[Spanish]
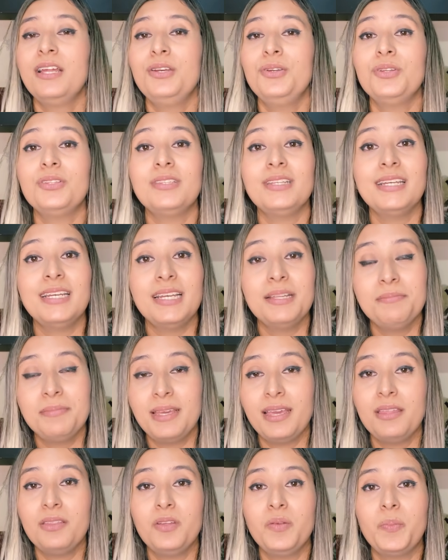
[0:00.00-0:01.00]
no tengan
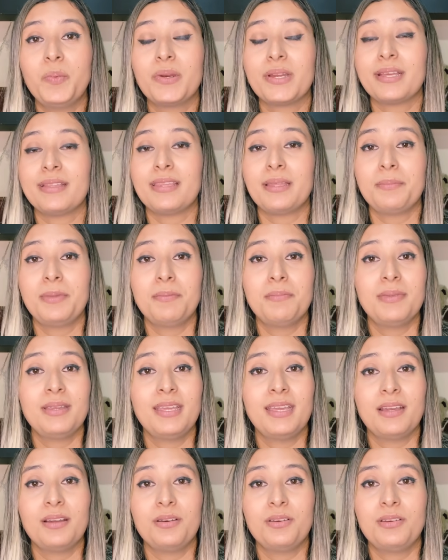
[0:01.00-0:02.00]
miedo porque también me
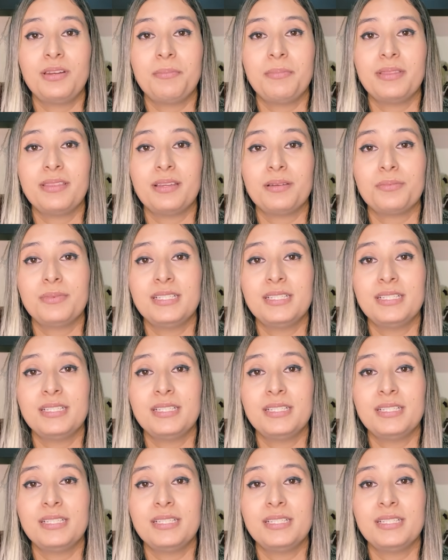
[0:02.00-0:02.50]
llegaron a mandar